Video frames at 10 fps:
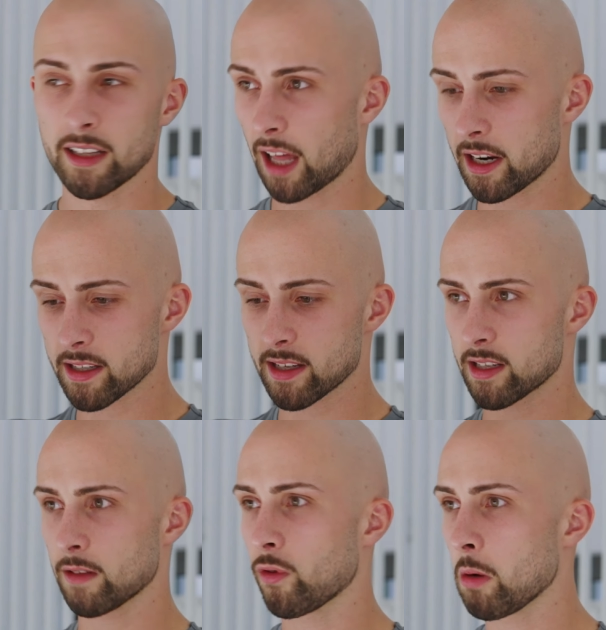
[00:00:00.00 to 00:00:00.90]
Dann ist
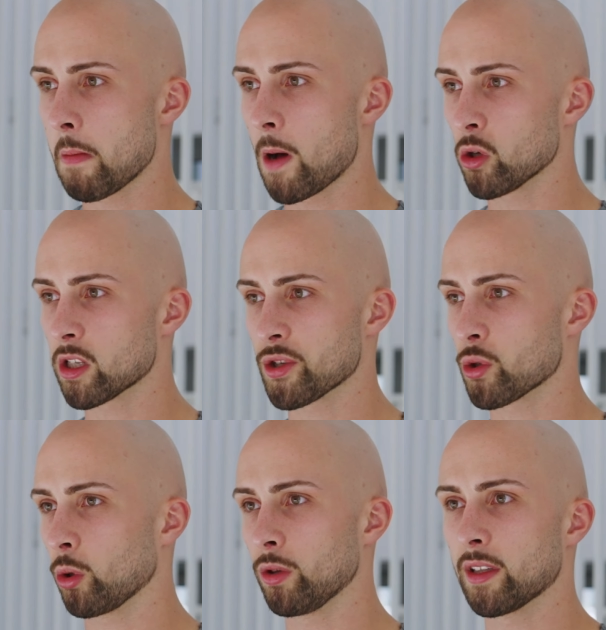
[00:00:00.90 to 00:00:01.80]
es eine Firma im Ausland
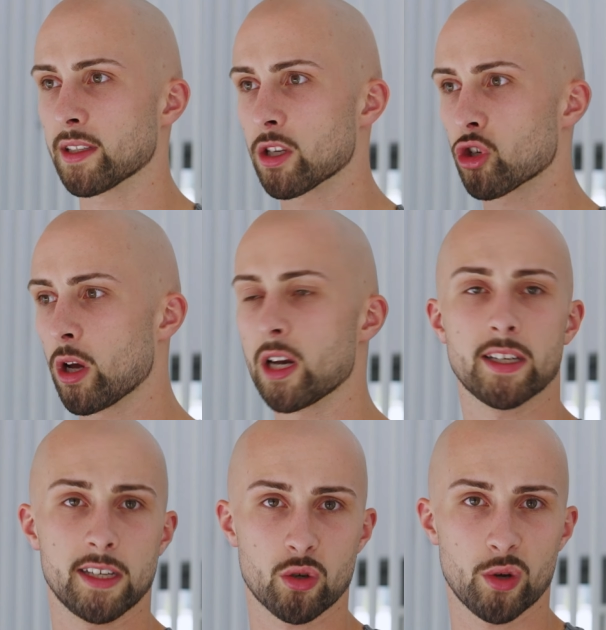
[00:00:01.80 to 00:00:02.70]
zu gründen, dass es
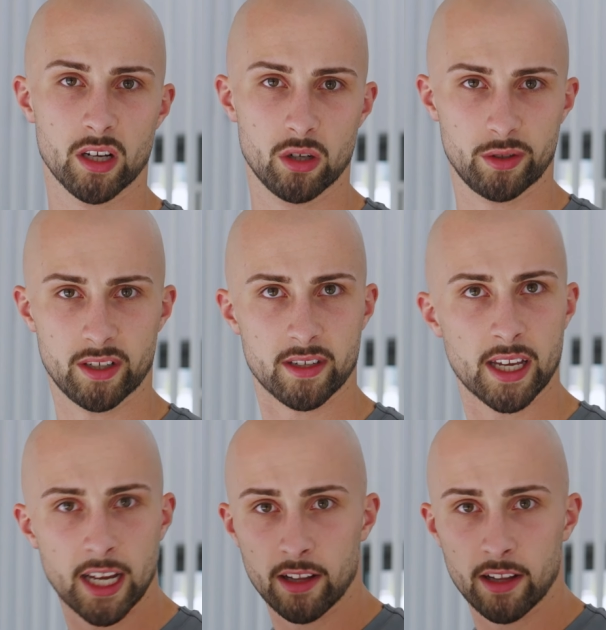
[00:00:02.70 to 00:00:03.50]
steuerlich nicht so ehrenlos ist.